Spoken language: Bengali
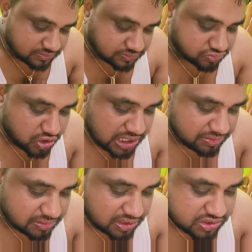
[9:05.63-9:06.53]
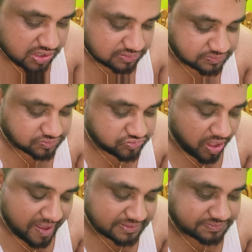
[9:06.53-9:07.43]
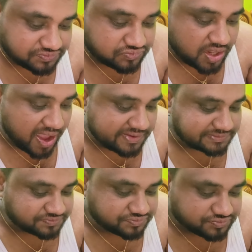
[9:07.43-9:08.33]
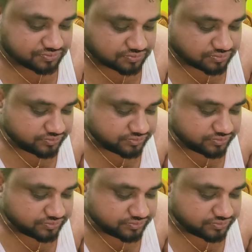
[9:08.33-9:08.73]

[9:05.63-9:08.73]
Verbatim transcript: হয়েছে বললাম তো ভালো হয়েছে আচ্ছা